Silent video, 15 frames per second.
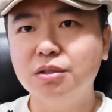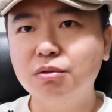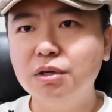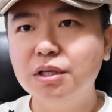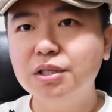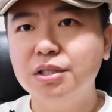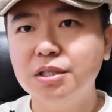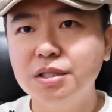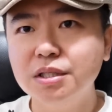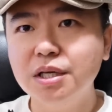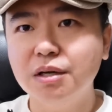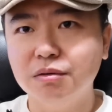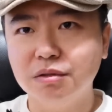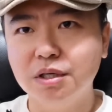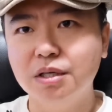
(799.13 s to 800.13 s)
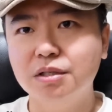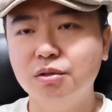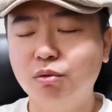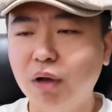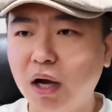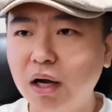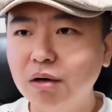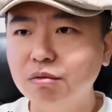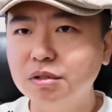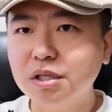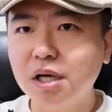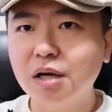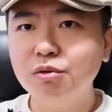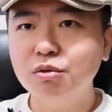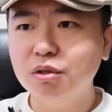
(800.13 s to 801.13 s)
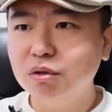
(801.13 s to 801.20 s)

对这个世界有认识，对昂鲁萨克逊、